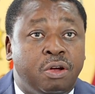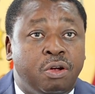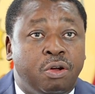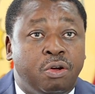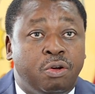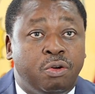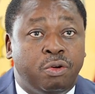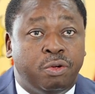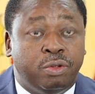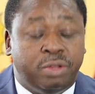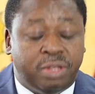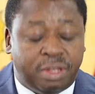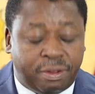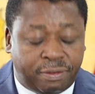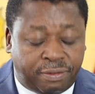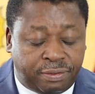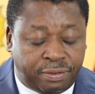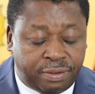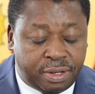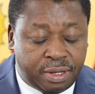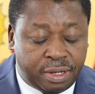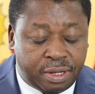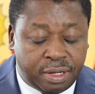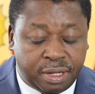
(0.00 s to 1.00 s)
le
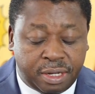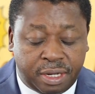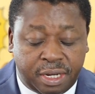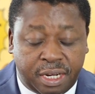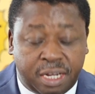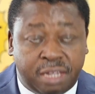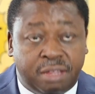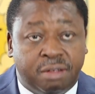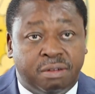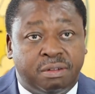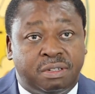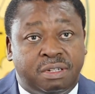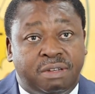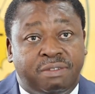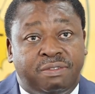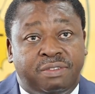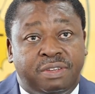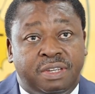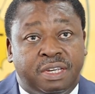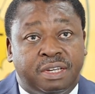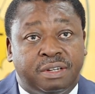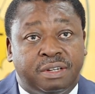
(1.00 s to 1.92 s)
défi identifié